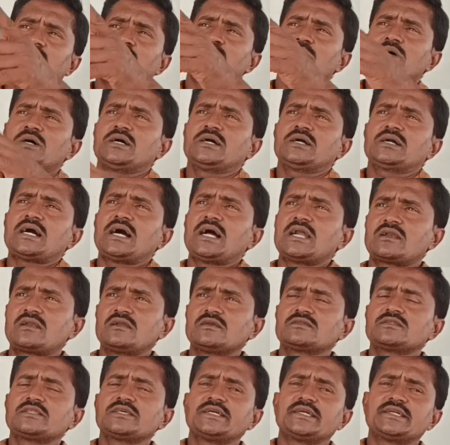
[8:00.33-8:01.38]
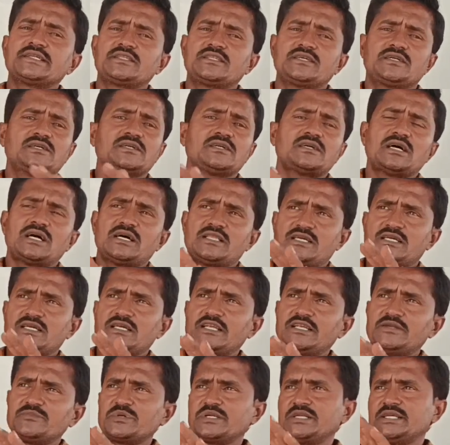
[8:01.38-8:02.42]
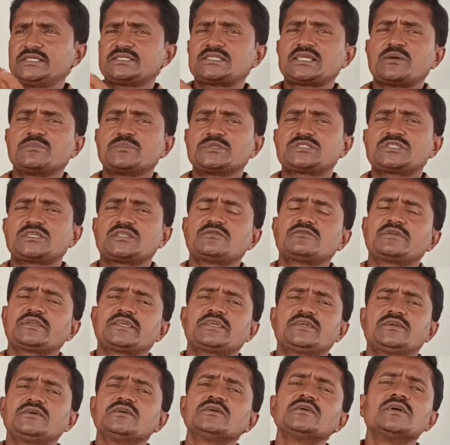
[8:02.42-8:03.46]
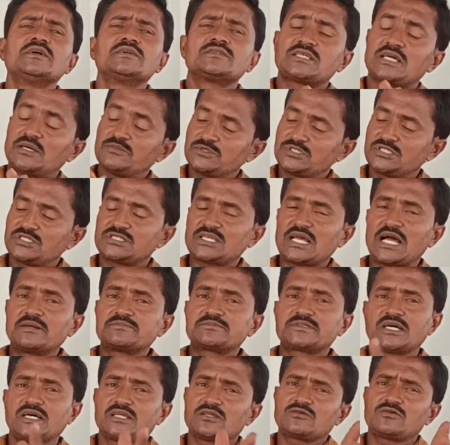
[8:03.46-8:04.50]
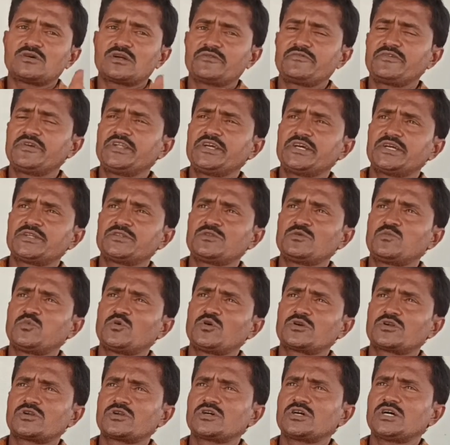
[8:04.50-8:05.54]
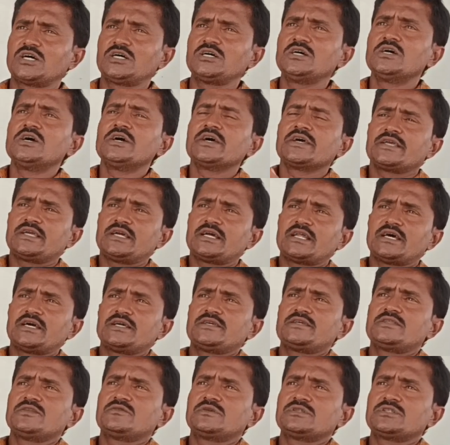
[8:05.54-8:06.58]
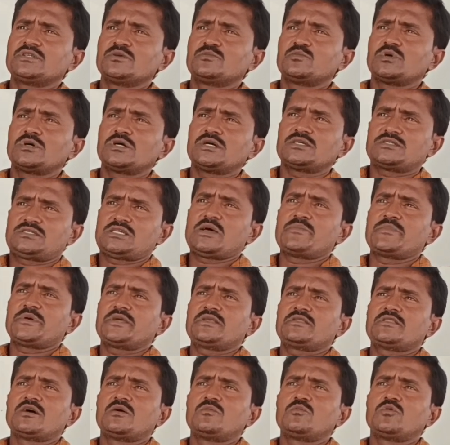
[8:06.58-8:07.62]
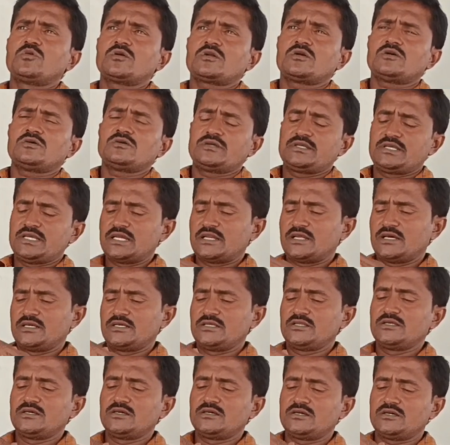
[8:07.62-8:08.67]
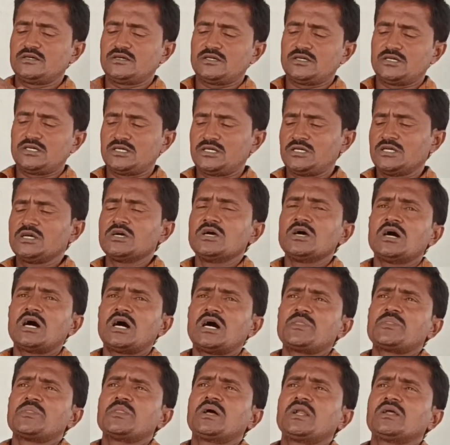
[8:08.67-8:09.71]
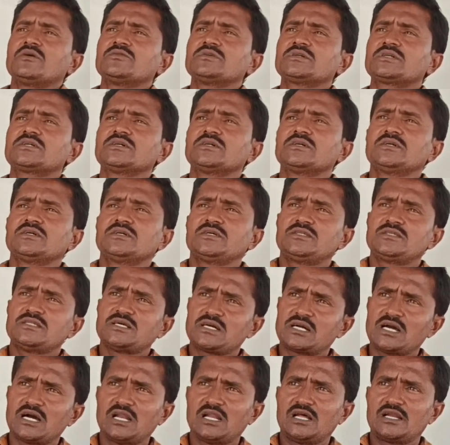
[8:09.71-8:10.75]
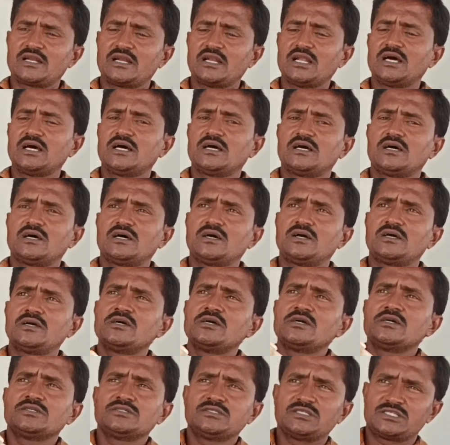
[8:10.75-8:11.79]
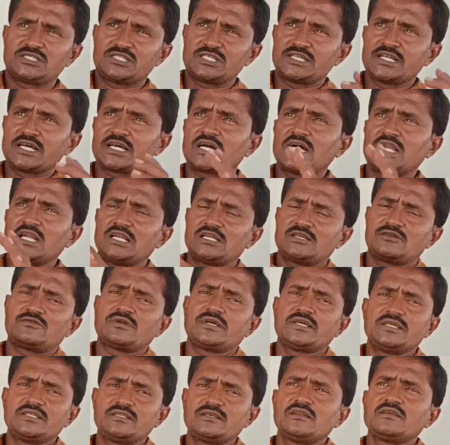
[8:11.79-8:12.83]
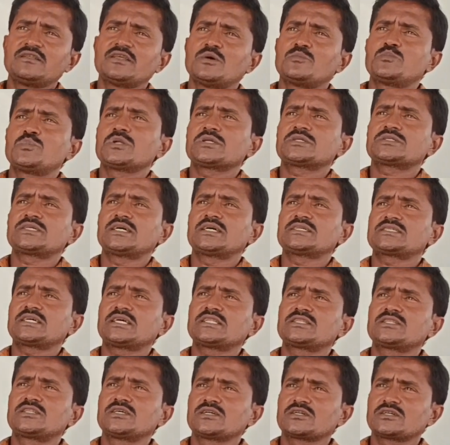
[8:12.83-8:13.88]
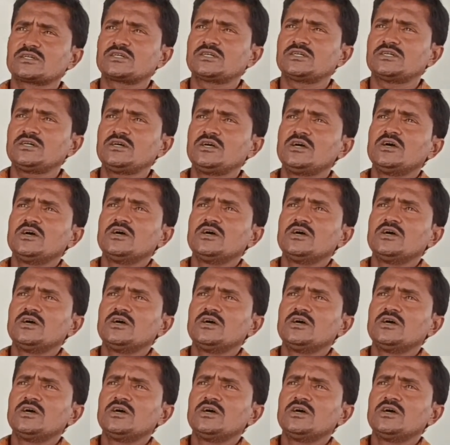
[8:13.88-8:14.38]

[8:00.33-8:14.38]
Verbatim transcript: நம்ம காட்டிலேருந்து எடுத்து அதை க்ளீன் பண்ணி சமைச்சதை வரைக்கும் சமைச்சு சாப்பிட்டு அதை கூட வீடியோ எடுத்து போட்டிருக்கோம் ஏன்னா இது வந்து இப்போ சமைக்கத்தான் போகிறோம் ஏன்னா இது அந்த அளவுக்கு இந்த காளானில் இந்த சின்ன காளானோட இதில் தான் பெருசாக சத்து இருக்கு